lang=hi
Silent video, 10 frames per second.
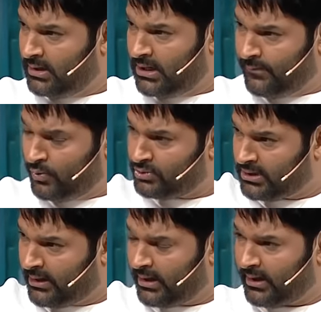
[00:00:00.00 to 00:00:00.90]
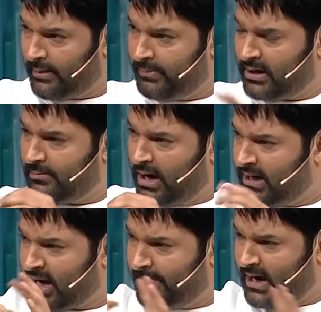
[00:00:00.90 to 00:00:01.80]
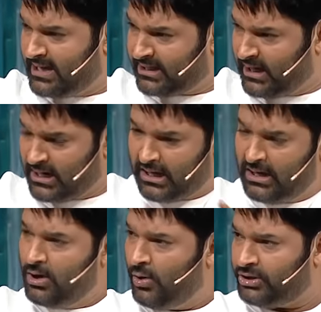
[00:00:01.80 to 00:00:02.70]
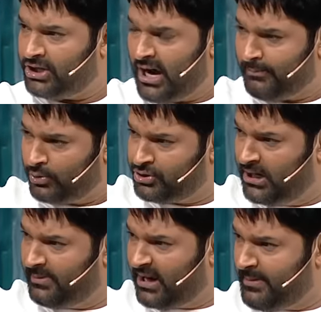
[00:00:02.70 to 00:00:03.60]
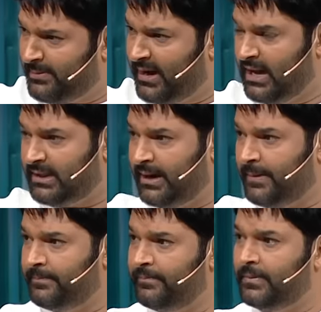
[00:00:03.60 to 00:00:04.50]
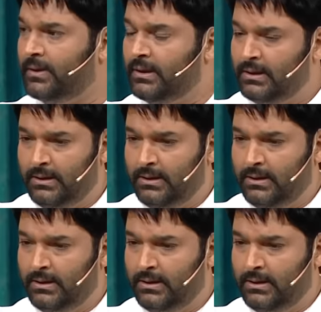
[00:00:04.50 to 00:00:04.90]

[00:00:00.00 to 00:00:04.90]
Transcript: ये वो सट लटरम पटरम आटा मैं हाथ नहीं लगाता और शाम को छह बजे के बाद मैं खाता नहीं हाँ।